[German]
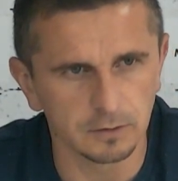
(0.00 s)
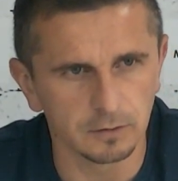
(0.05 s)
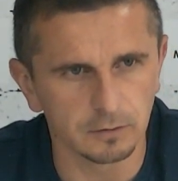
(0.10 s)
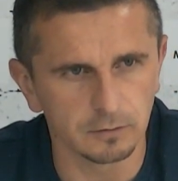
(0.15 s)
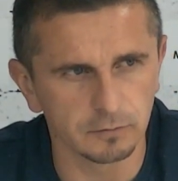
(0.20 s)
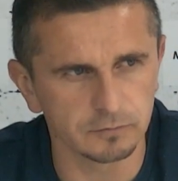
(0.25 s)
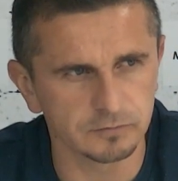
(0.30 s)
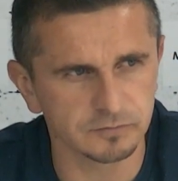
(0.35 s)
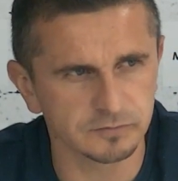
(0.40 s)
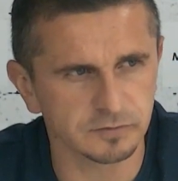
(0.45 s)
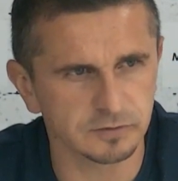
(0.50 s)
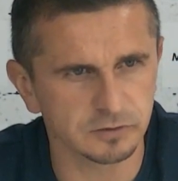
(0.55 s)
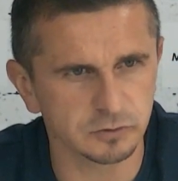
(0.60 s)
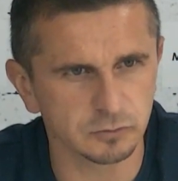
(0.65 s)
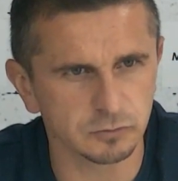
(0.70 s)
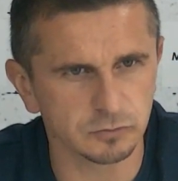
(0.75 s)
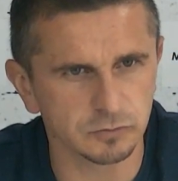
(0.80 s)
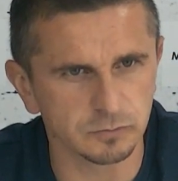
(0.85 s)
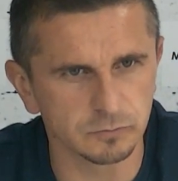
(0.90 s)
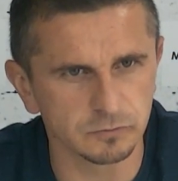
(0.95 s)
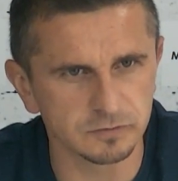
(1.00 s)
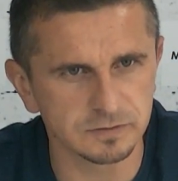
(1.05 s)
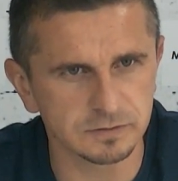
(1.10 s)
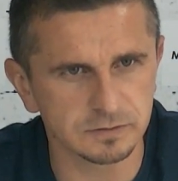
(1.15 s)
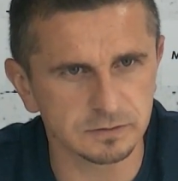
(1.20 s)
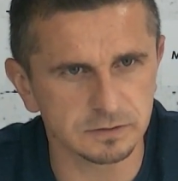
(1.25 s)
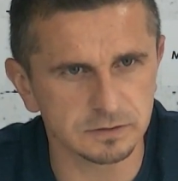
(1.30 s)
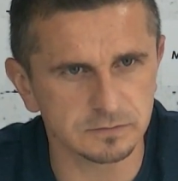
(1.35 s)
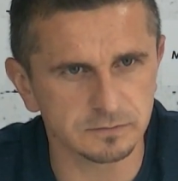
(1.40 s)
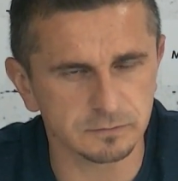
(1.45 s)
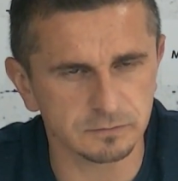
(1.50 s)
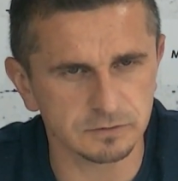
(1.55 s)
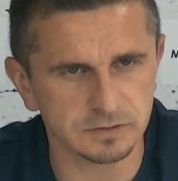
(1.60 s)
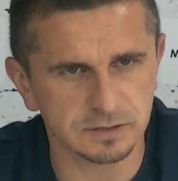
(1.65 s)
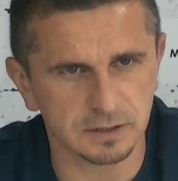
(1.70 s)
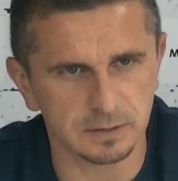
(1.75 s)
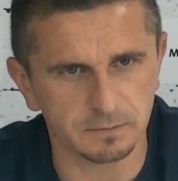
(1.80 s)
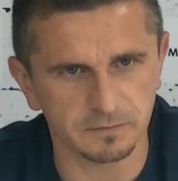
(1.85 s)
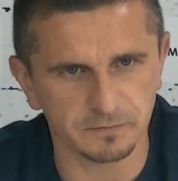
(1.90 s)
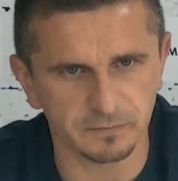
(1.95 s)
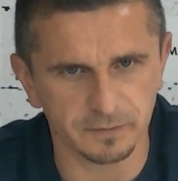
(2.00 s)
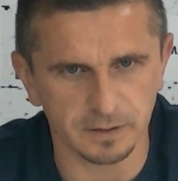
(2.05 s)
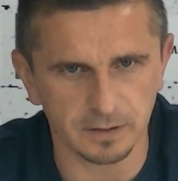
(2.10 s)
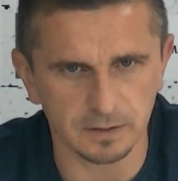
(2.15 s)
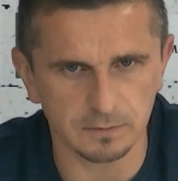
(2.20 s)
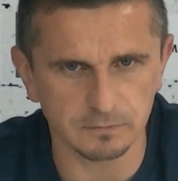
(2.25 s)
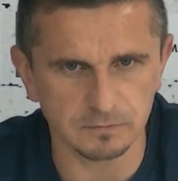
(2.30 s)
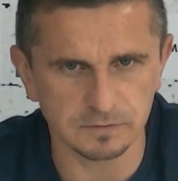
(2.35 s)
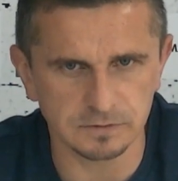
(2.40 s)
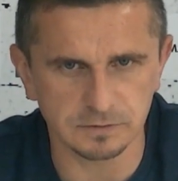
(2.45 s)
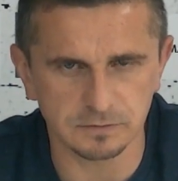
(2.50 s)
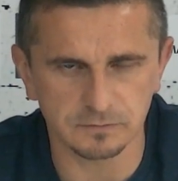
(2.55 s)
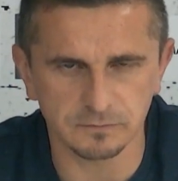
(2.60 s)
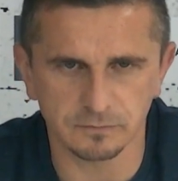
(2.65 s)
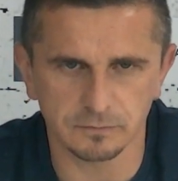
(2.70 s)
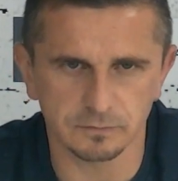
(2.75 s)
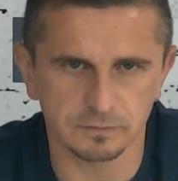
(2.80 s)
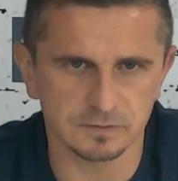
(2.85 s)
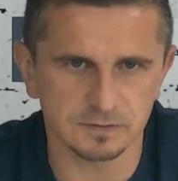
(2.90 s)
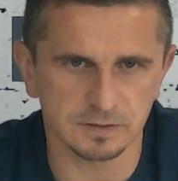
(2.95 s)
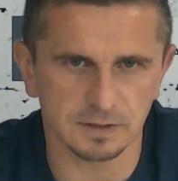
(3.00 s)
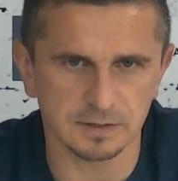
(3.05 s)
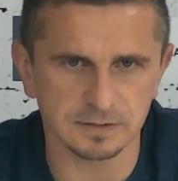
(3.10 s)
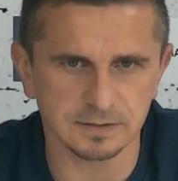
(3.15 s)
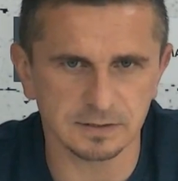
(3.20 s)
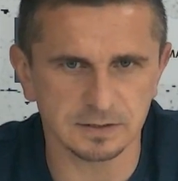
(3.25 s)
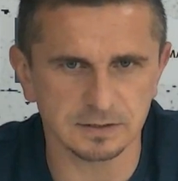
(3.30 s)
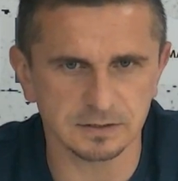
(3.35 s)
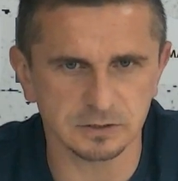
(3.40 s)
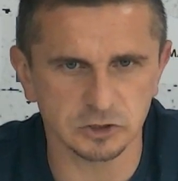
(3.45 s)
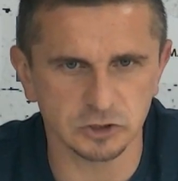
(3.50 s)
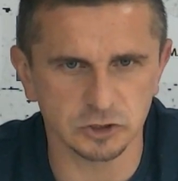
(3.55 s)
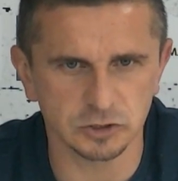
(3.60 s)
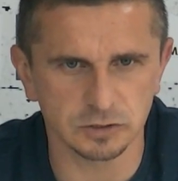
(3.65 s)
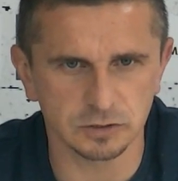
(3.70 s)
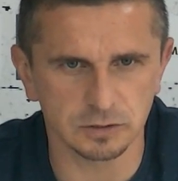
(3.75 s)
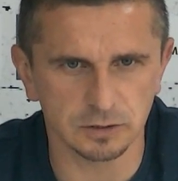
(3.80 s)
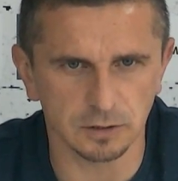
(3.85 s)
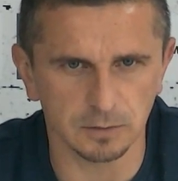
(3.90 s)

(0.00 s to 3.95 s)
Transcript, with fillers: Lösungen suchen mussten, dass wir uns da befreien mussten von dieser 1-1-Geschichte.